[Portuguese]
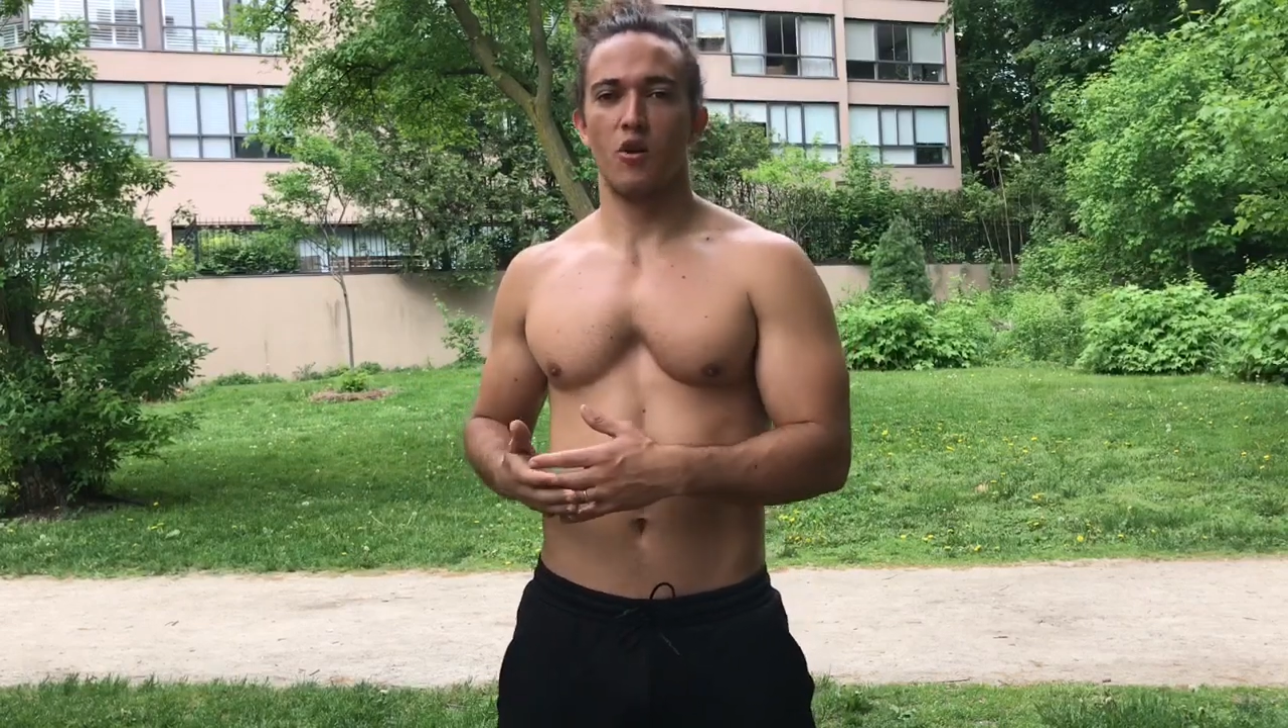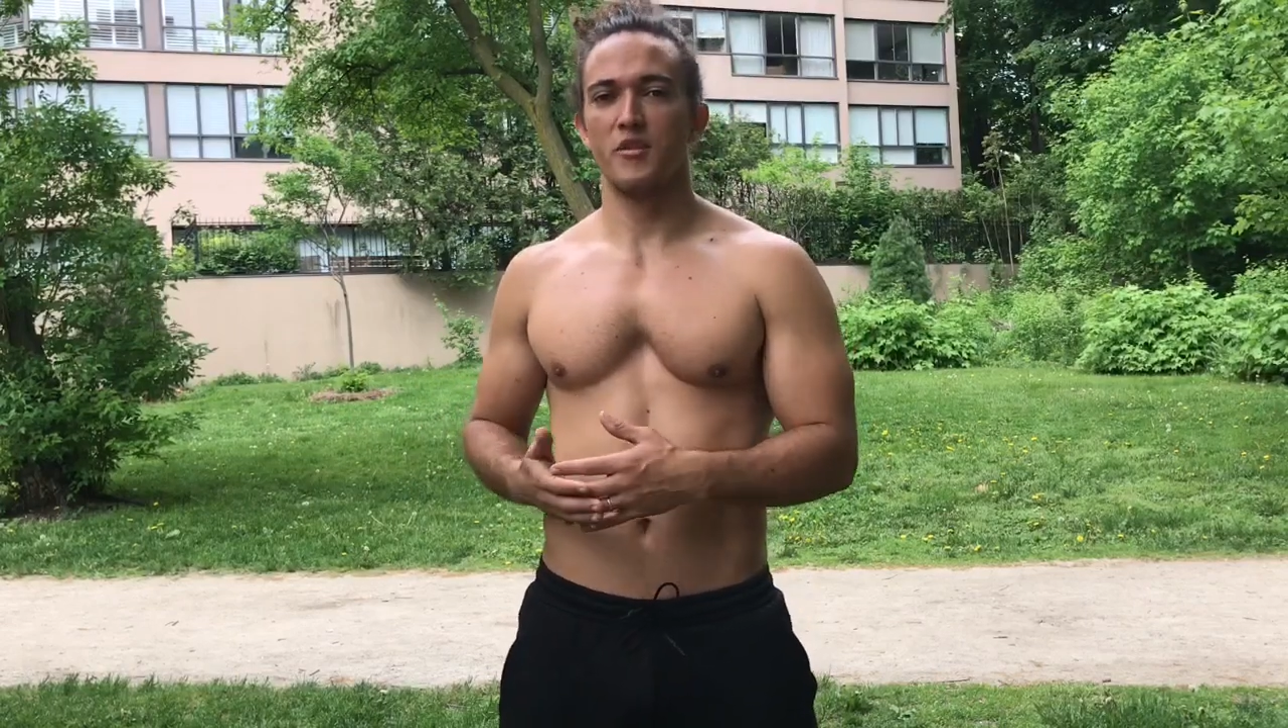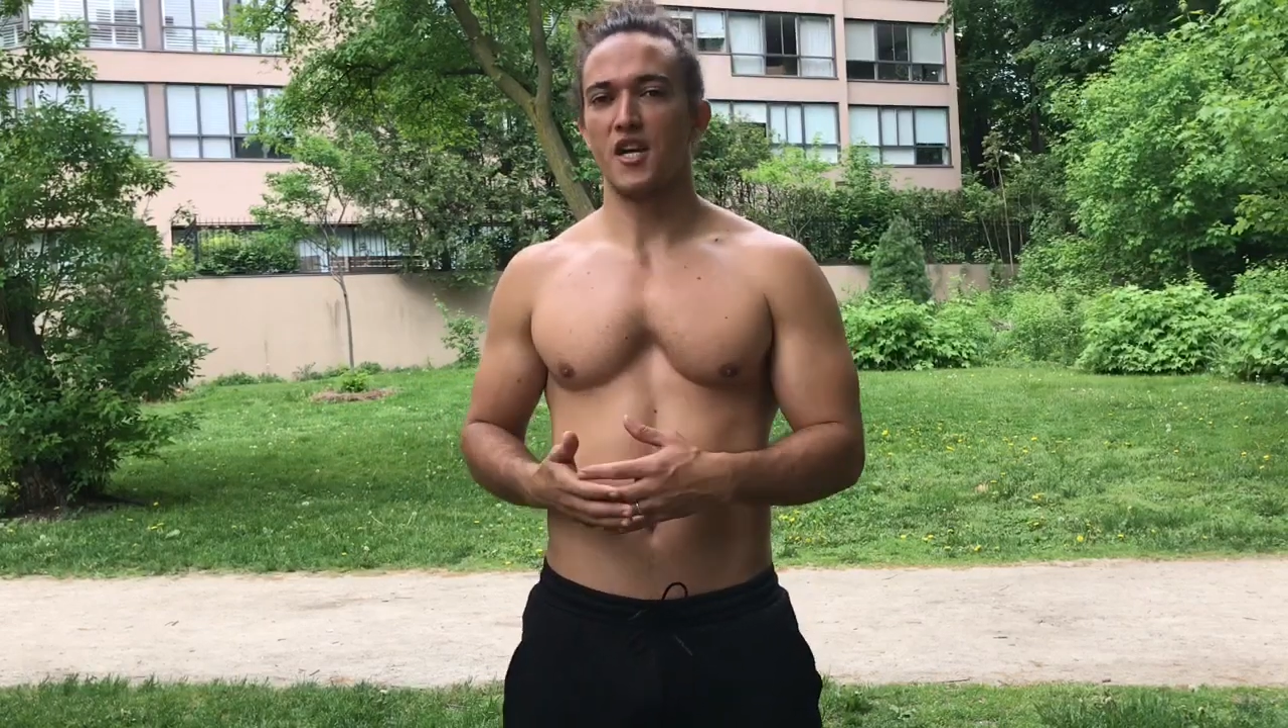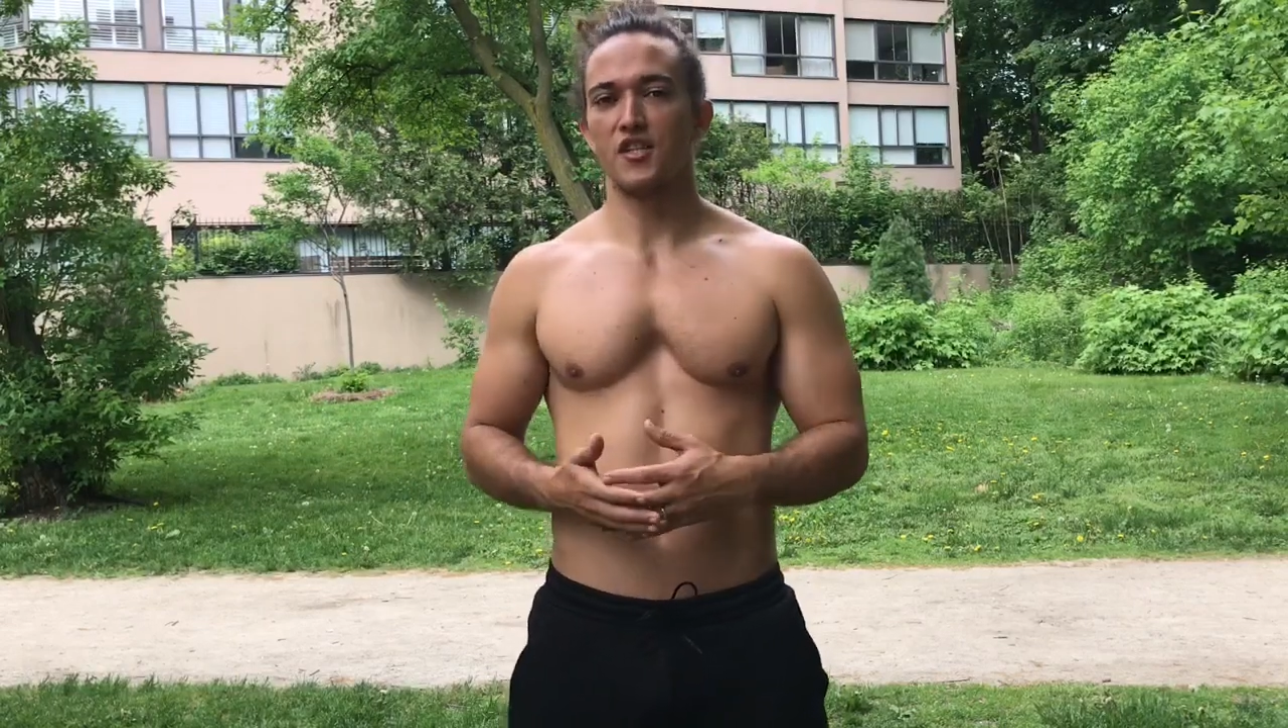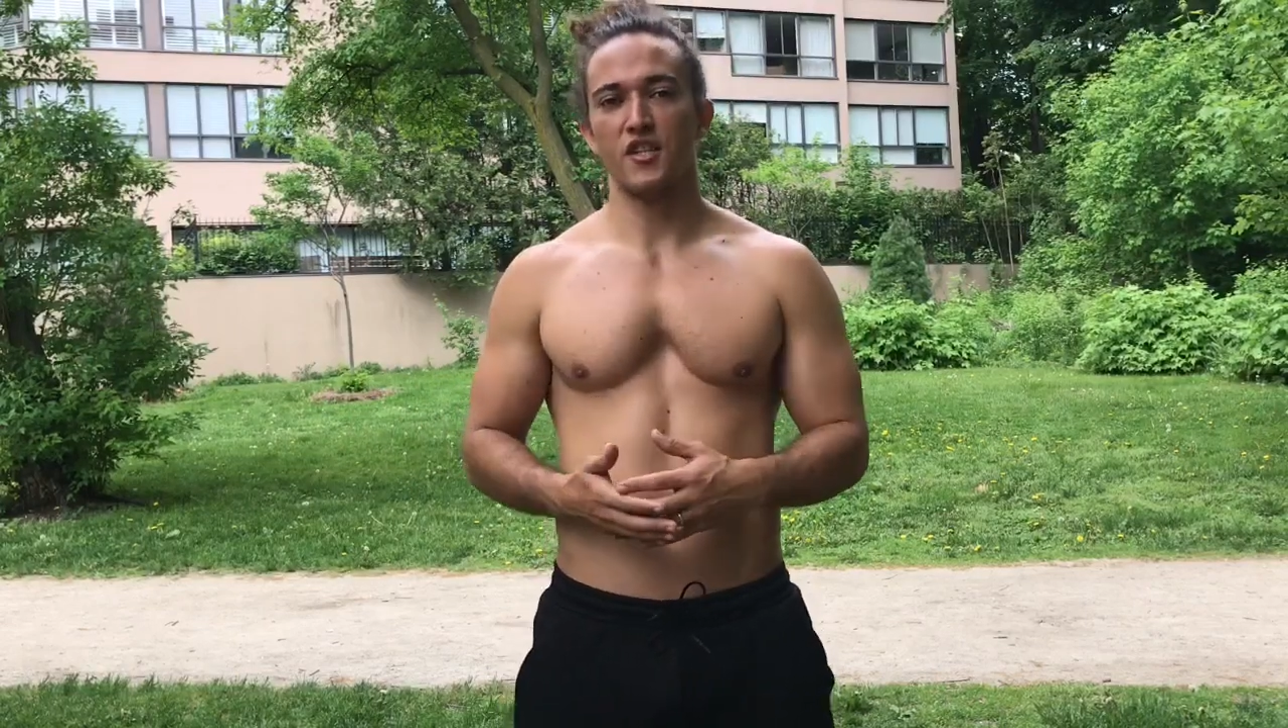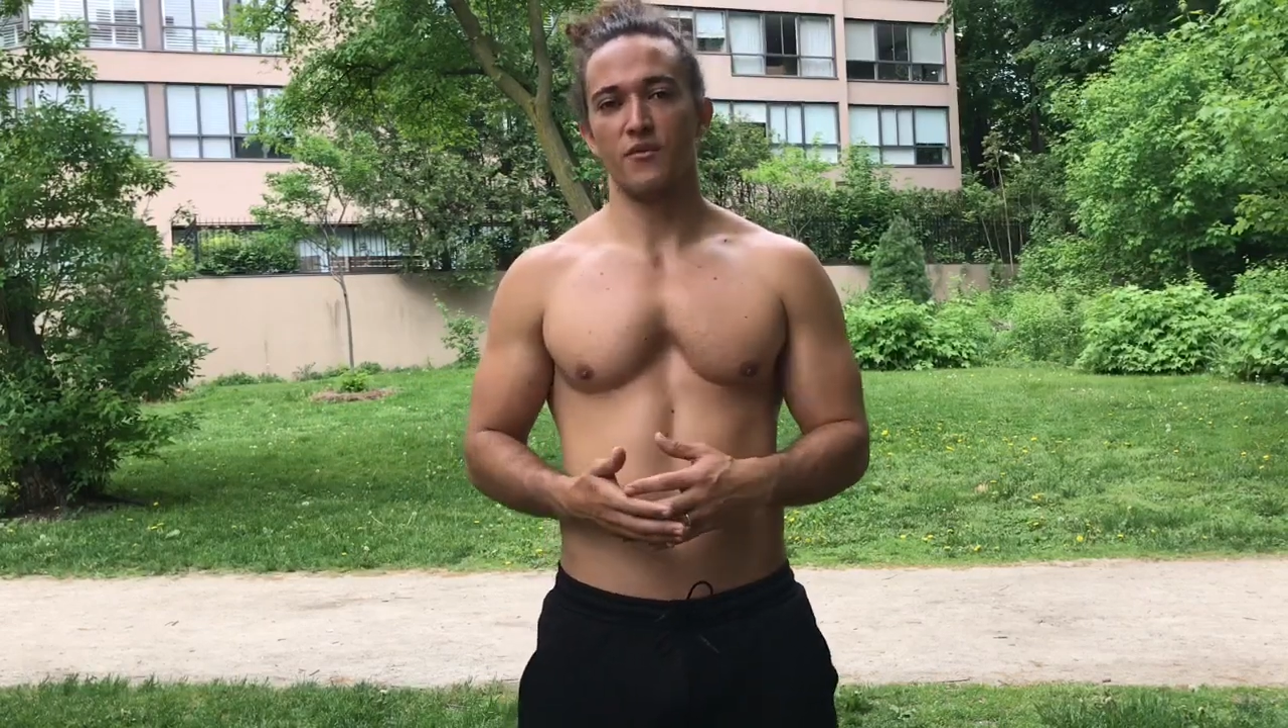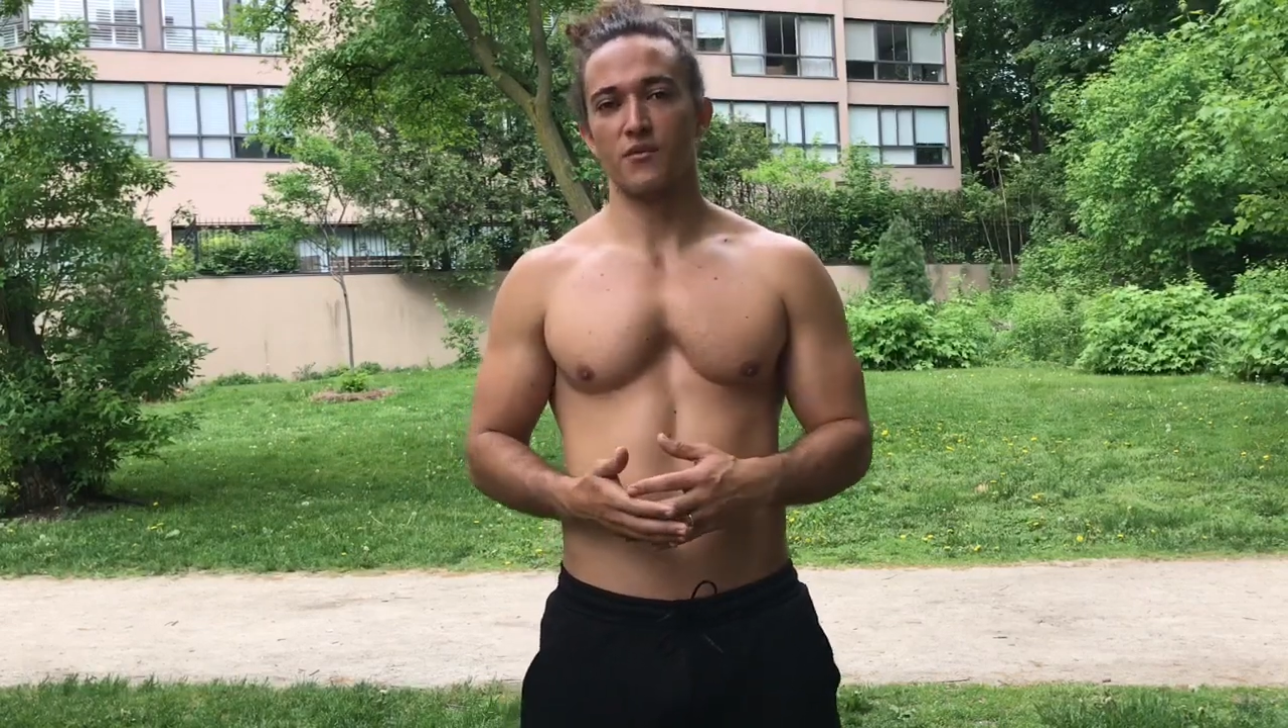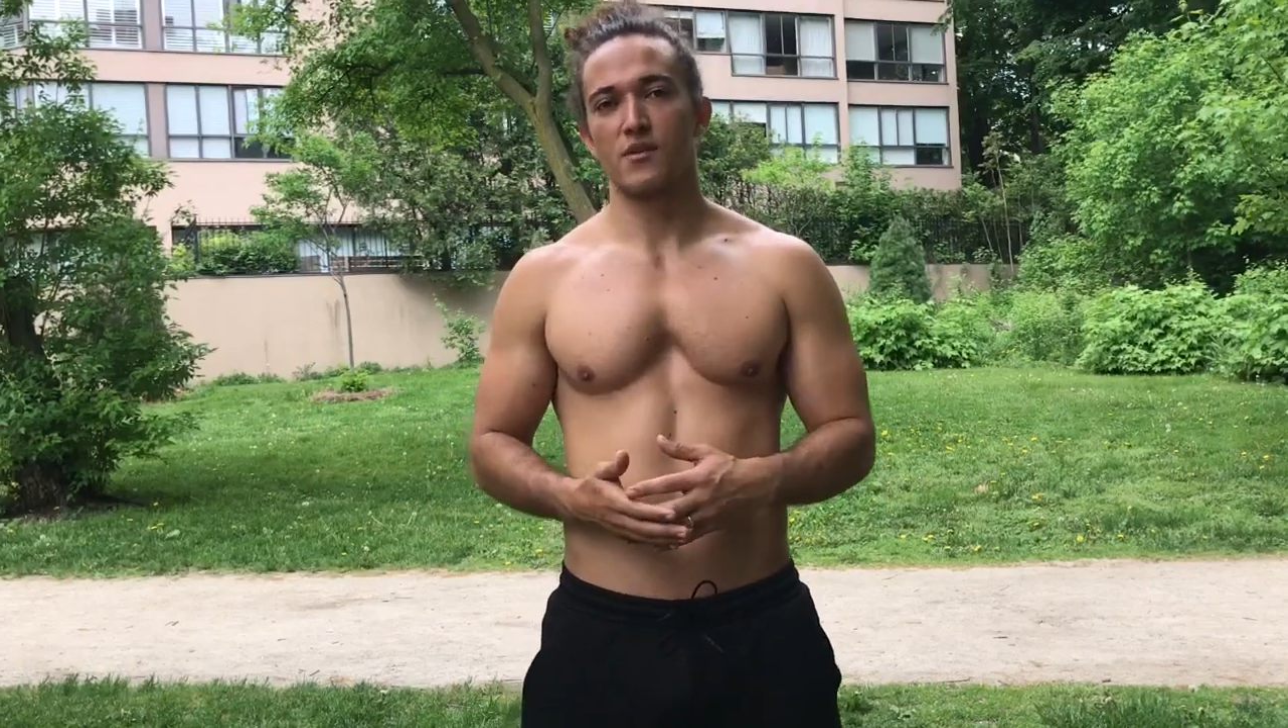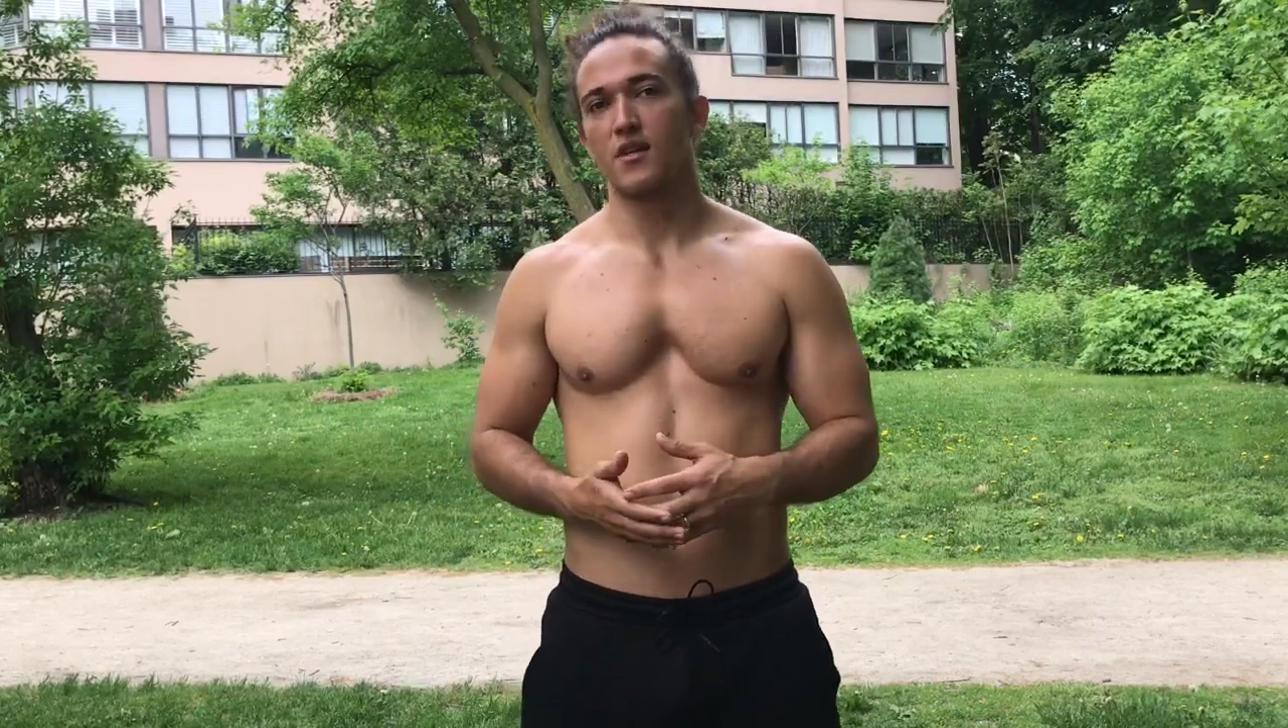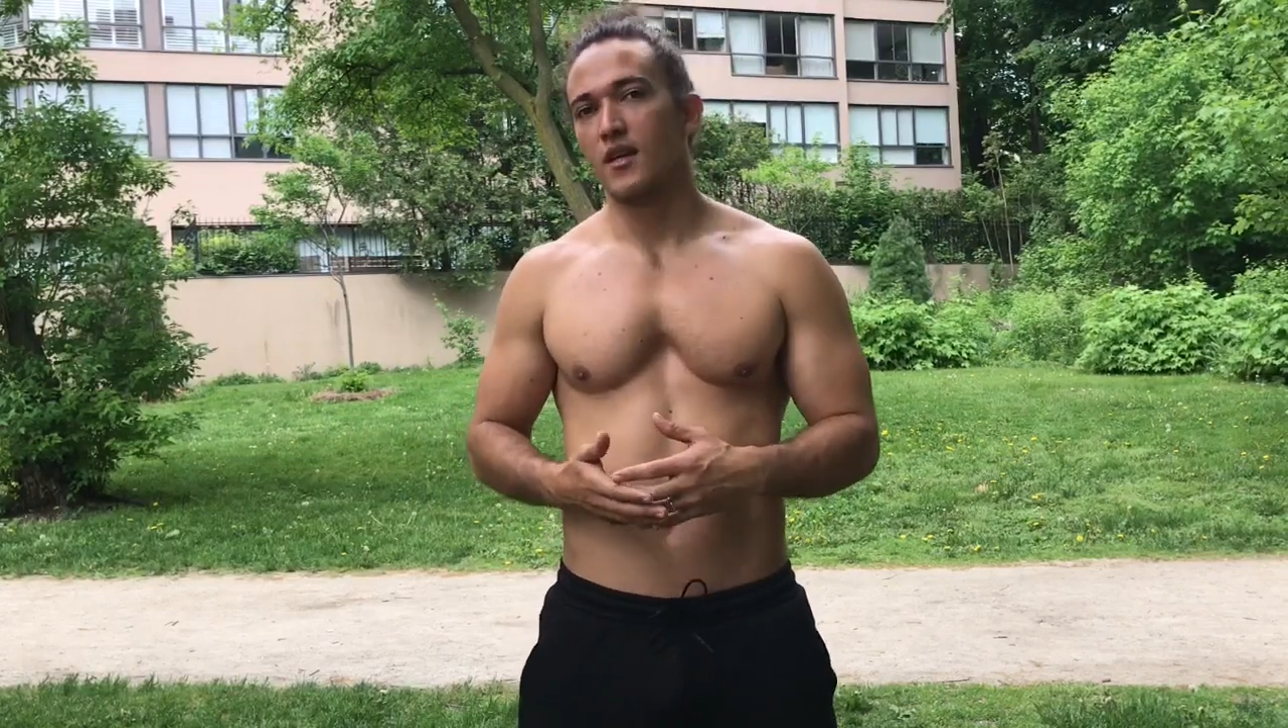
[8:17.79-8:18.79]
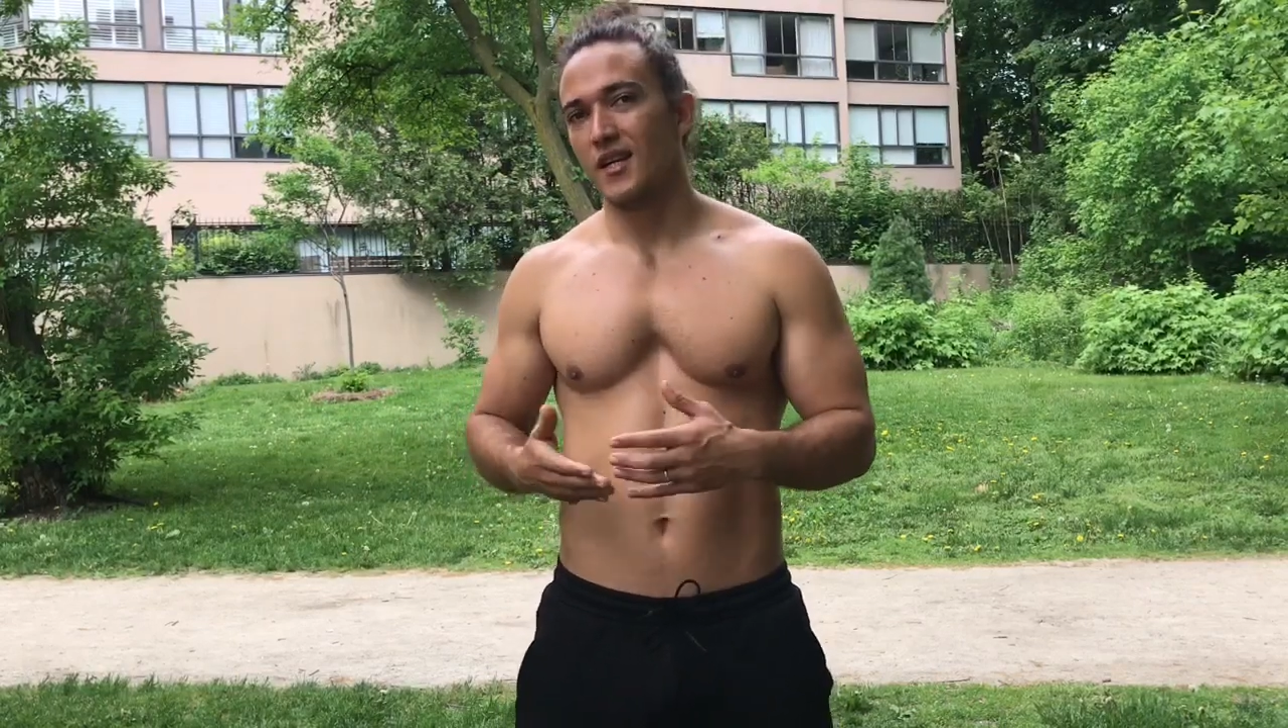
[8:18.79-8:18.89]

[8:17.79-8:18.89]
objetivos